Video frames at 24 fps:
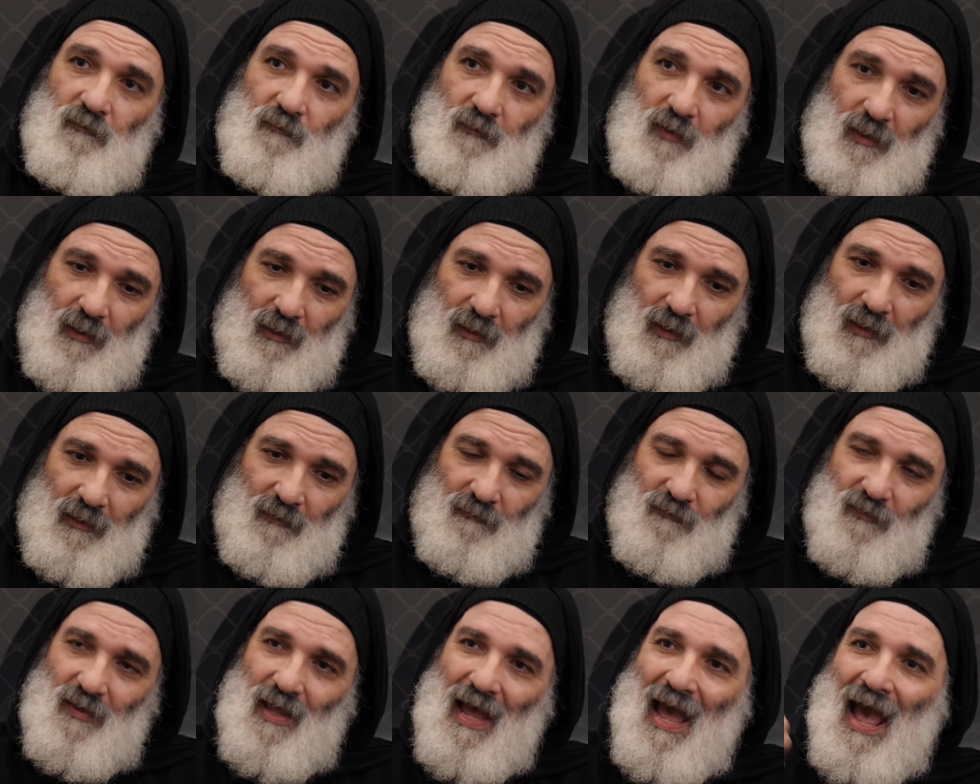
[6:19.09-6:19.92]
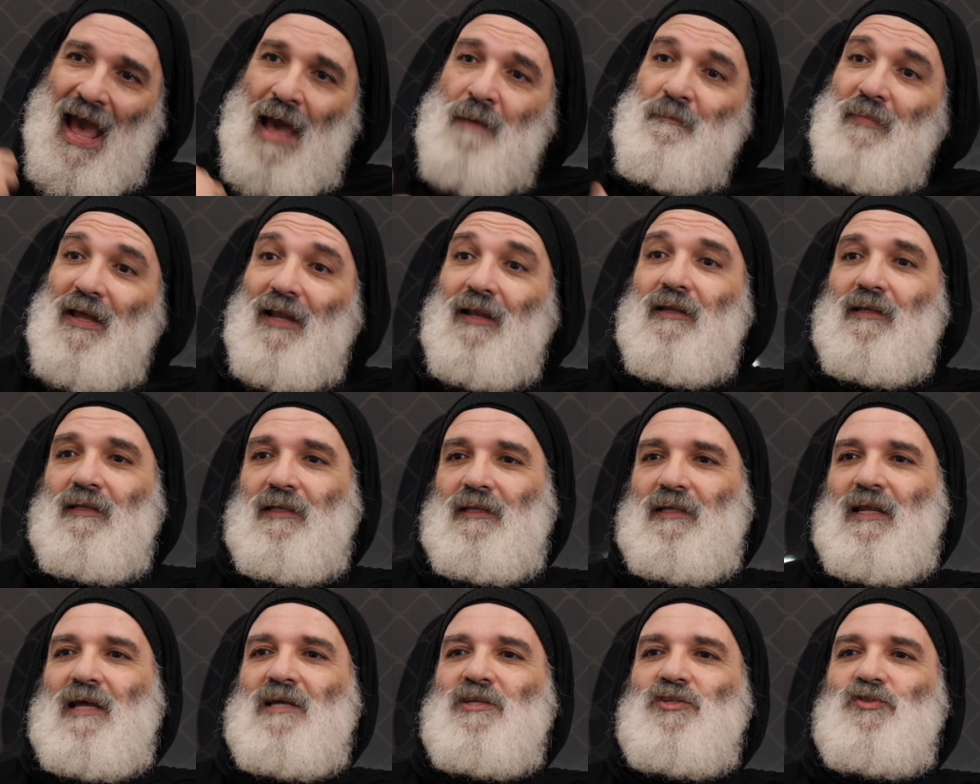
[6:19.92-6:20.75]
يعني فيها عمل it
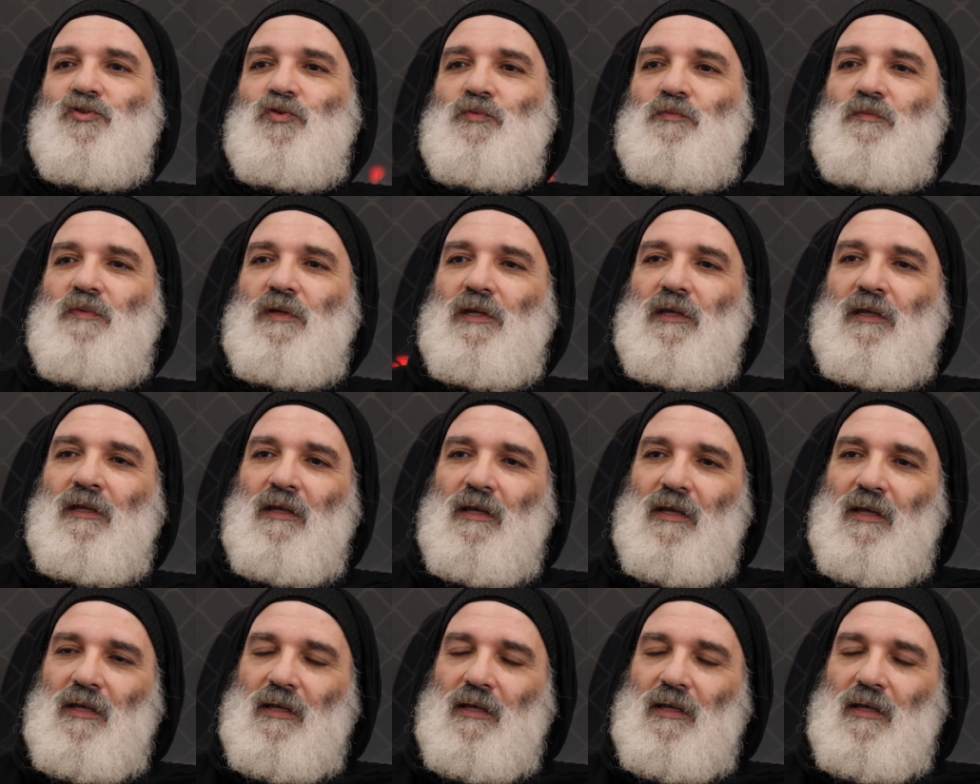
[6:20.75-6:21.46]
has to be